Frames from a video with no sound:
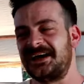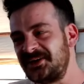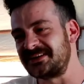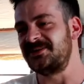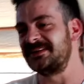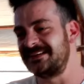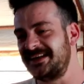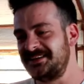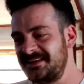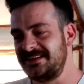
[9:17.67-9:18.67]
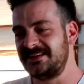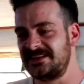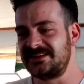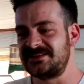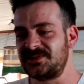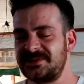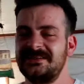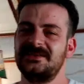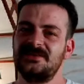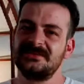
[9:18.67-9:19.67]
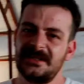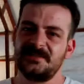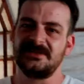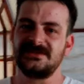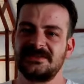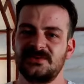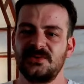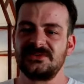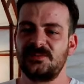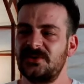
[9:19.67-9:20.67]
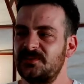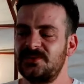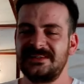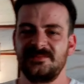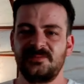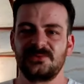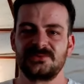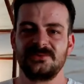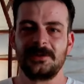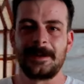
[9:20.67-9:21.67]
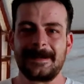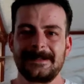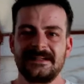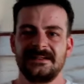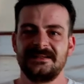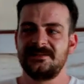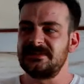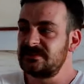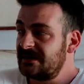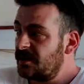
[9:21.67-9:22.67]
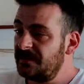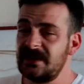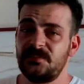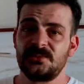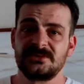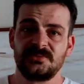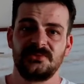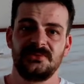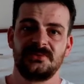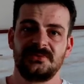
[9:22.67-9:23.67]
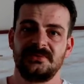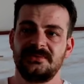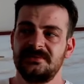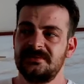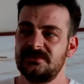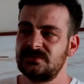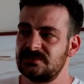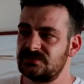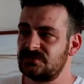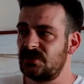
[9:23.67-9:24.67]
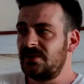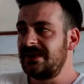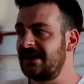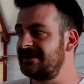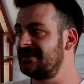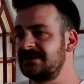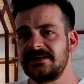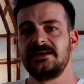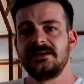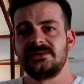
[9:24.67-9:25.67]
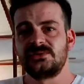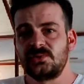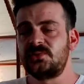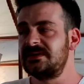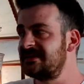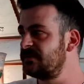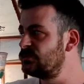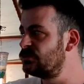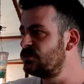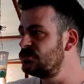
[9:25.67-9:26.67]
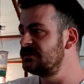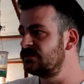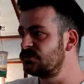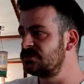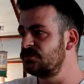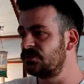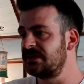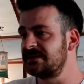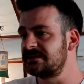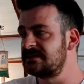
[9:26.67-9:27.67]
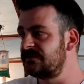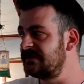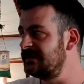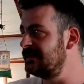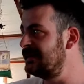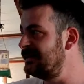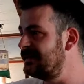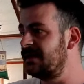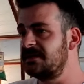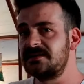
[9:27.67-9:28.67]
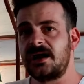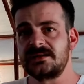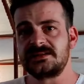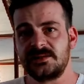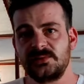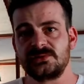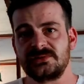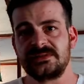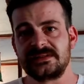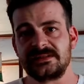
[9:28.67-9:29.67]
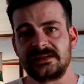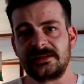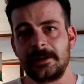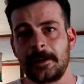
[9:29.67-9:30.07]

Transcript: Ya evet evet yani, e, yani. E, çok güzel bir iş. Sonuçta burada bir üretim yapıyorsun. E, biz bir de kapalı yapıyoruz bunu. E, şöyle yani Süt üretimi, sütümüzü satıyorsun. Buradan çiftliğin e, giderlerini karşılayabiliyorsun yiyeceklerini.